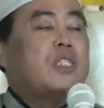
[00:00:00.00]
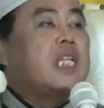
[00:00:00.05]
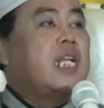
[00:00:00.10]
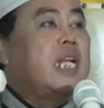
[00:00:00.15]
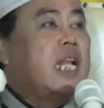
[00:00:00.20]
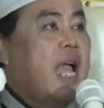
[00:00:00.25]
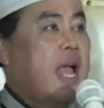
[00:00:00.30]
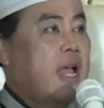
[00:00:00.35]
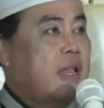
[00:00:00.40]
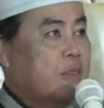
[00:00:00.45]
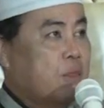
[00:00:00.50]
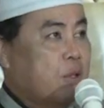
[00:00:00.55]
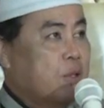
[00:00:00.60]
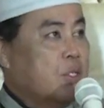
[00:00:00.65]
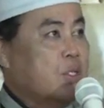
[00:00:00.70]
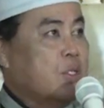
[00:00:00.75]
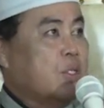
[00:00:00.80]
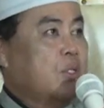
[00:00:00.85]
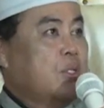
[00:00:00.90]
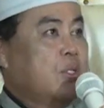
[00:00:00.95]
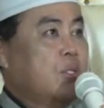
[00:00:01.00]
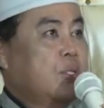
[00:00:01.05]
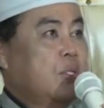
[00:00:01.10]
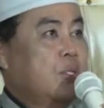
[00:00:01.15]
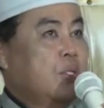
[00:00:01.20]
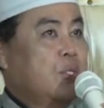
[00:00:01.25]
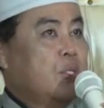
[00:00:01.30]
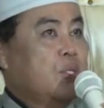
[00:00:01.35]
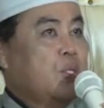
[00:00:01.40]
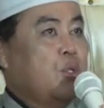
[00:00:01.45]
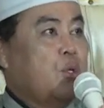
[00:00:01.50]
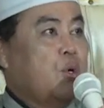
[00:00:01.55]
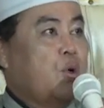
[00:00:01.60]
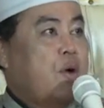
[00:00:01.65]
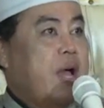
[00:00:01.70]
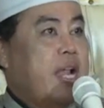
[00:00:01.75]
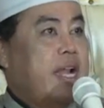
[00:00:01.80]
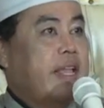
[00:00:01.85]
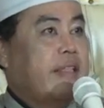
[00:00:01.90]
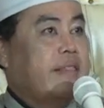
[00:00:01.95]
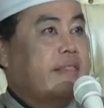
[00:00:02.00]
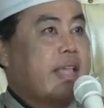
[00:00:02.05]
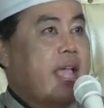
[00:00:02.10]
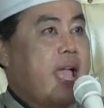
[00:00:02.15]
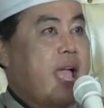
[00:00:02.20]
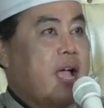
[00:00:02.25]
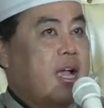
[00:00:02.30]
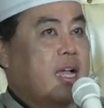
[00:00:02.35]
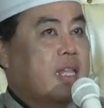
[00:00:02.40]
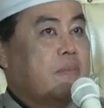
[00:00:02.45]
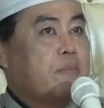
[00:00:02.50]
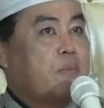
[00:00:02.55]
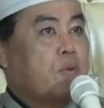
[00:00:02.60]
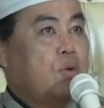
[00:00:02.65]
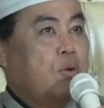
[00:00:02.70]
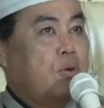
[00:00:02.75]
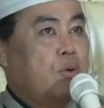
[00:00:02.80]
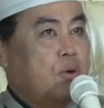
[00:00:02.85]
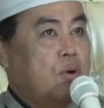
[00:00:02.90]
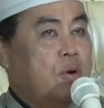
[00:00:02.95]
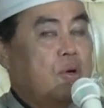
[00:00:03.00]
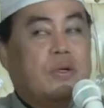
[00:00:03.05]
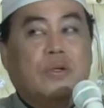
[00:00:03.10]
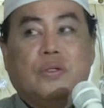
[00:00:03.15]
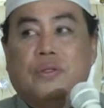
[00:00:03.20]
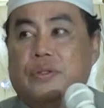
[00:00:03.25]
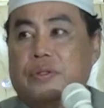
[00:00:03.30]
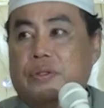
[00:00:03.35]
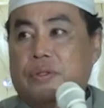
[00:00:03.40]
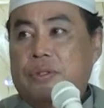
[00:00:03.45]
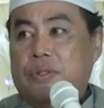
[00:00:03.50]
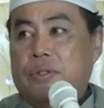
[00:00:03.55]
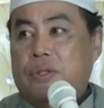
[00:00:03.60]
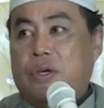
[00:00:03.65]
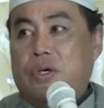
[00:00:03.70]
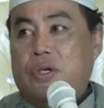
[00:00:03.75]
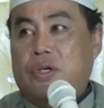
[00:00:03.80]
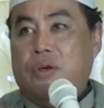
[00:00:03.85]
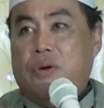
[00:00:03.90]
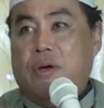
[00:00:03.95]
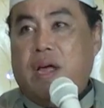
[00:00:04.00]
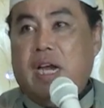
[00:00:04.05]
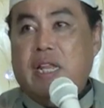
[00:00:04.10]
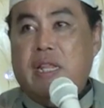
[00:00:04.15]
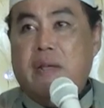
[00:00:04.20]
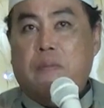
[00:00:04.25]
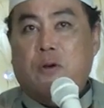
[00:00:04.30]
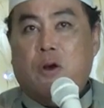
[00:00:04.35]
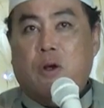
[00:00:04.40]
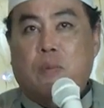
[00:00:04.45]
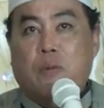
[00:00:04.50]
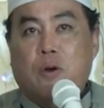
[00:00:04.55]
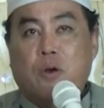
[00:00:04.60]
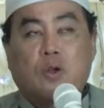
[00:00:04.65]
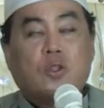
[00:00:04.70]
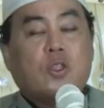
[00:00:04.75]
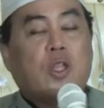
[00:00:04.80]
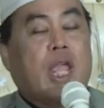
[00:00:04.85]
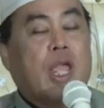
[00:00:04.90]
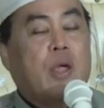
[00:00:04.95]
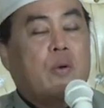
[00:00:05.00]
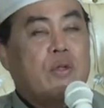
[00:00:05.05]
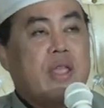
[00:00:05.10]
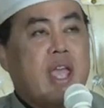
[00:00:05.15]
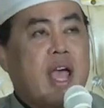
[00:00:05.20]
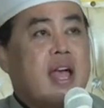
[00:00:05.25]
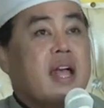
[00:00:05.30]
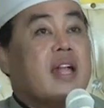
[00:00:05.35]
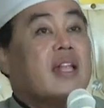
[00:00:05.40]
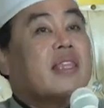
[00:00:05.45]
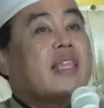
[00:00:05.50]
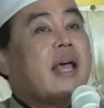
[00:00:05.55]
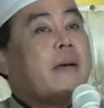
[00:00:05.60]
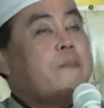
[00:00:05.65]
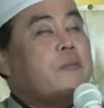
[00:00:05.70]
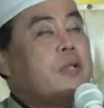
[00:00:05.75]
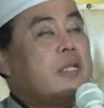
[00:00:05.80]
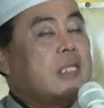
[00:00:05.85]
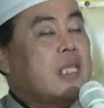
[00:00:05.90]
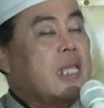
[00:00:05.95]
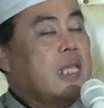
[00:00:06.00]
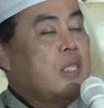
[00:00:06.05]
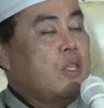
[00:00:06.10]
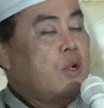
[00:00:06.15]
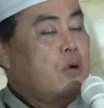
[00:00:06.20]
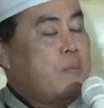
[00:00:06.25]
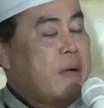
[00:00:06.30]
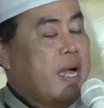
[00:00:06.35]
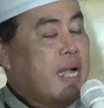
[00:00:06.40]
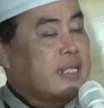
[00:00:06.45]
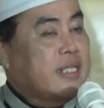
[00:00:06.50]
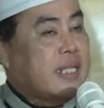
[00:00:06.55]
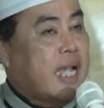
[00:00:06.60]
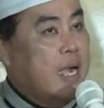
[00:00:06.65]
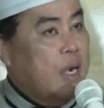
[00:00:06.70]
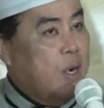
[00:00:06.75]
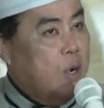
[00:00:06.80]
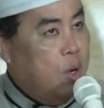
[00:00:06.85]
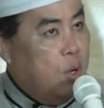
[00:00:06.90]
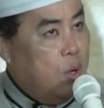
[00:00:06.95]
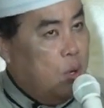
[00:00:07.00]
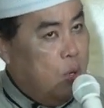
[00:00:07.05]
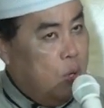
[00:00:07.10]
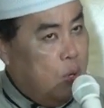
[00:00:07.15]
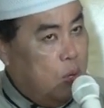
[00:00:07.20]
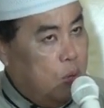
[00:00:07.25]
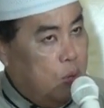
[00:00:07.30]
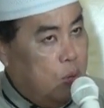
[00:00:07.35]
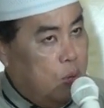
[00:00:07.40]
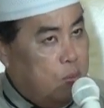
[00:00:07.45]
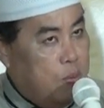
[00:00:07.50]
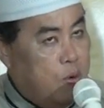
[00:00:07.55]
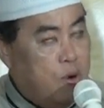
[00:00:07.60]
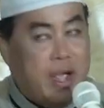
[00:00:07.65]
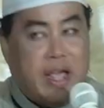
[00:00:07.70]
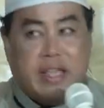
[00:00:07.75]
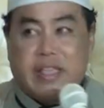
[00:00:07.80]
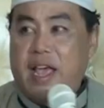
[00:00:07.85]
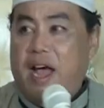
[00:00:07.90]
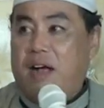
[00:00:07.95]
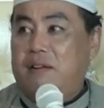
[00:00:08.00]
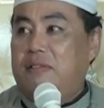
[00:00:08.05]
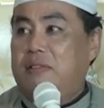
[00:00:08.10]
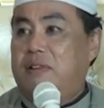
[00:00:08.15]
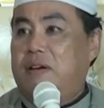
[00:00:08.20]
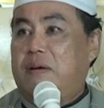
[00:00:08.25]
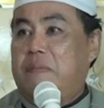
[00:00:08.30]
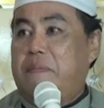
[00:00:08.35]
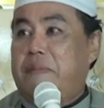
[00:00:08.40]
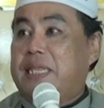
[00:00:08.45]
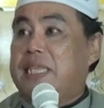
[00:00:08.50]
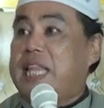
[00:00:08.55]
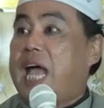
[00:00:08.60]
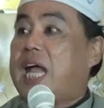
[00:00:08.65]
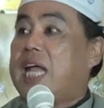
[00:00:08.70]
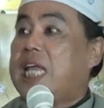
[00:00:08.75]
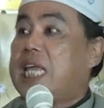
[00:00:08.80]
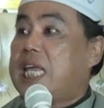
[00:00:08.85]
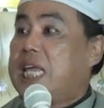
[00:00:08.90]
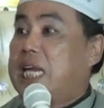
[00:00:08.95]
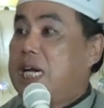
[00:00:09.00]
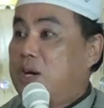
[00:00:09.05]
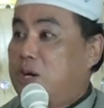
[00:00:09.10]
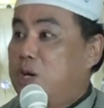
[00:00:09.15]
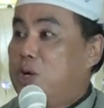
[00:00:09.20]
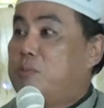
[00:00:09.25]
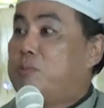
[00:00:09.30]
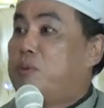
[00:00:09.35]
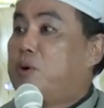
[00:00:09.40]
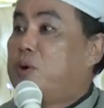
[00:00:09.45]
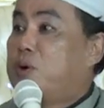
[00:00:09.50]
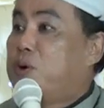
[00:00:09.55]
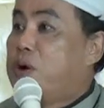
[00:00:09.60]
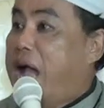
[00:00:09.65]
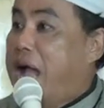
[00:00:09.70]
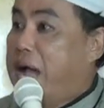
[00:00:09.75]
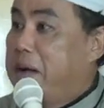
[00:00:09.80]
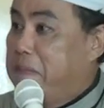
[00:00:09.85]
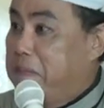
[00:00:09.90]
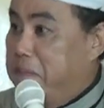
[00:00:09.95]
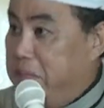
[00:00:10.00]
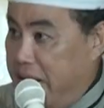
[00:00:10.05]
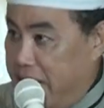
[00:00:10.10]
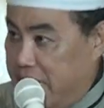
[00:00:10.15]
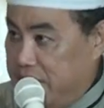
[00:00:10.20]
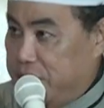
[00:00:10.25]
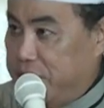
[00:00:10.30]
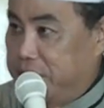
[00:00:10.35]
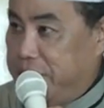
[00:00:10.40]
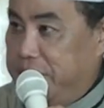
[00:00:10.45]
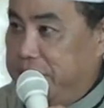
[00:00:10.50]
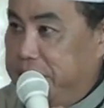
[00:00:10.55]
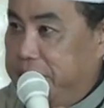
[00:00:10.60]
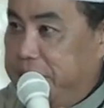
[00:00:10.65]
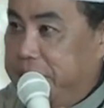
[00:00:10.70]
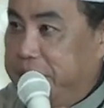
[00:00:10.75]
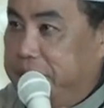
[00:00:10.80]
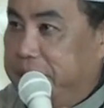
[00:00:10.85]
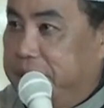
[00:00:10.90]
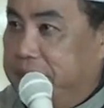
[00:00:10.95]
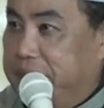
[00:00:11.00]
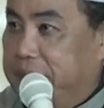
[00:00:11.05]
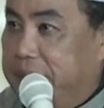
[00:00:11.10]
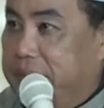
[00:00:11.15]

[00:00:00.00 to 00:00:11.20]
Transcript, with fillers: ini atas, Suguhane teanget puhung. godokannya perok merok dikek uyah. Tapi sindo mengajak ngomong ayah Allah, petang kilo lo puhung amblas Ini,